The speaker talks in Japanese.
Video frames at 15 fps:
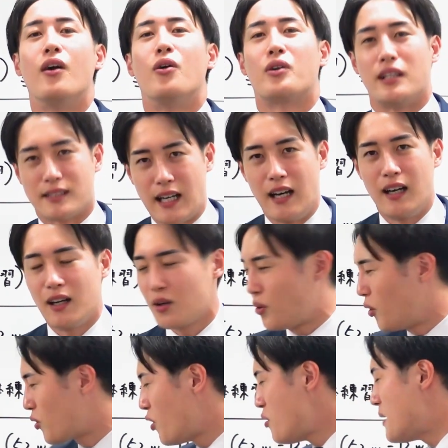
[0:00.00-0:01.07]
OK ですか
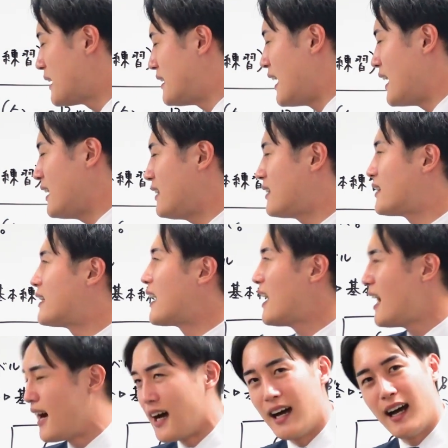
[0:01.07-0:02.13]
ここまでいった
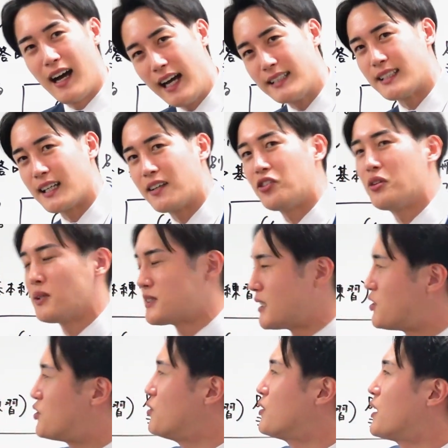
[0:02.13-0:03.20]
ら、はい、さっき言ってまし
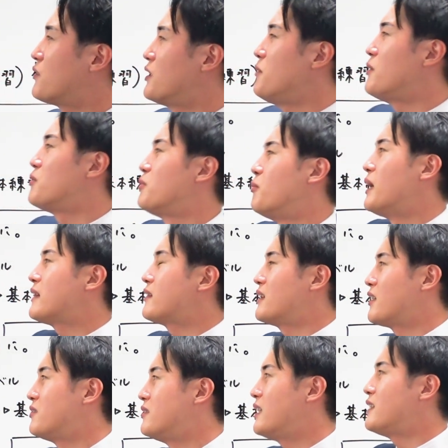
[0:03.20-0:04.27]
た中学レベルも
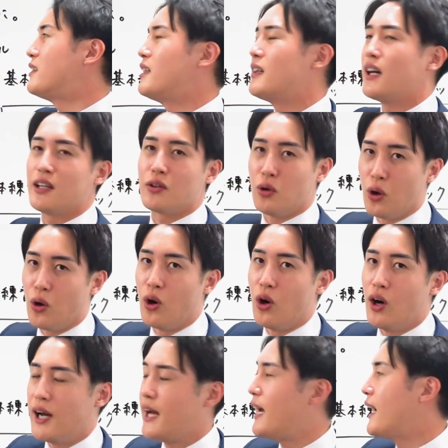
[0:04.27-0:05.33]
全くできてない子、
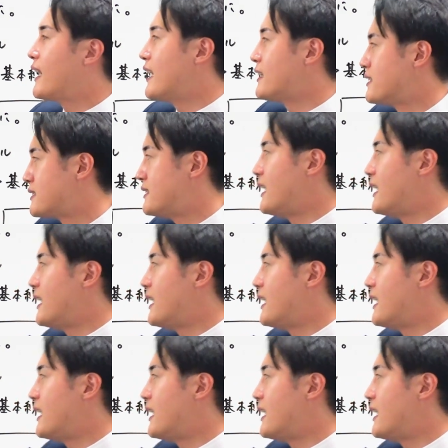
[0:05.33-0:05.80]
えー、がです